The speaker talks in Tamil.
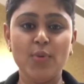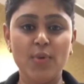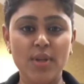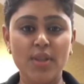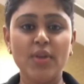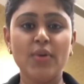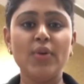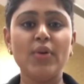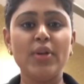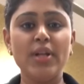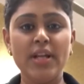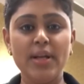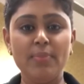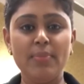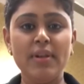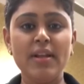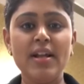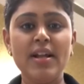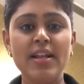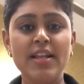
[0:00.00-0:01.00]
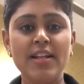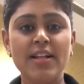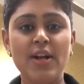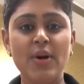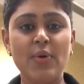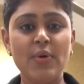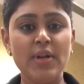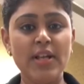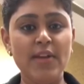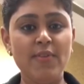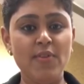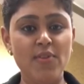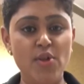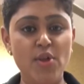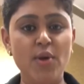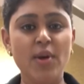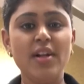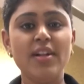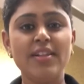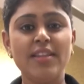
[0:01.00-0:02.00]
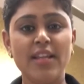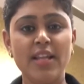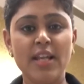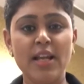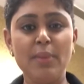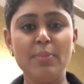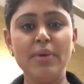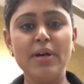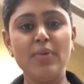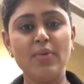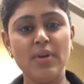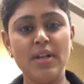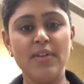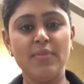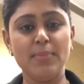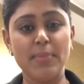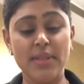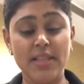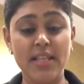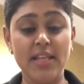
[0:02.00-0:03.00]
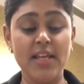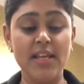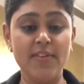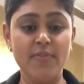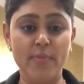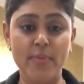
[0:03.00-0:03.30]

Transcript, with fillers: ஒருத்தவங்களுடைய பின்னாடி இருக்கக்கூடிய விஷயங்கள் தெரியாமல் அவங்கள பற்றி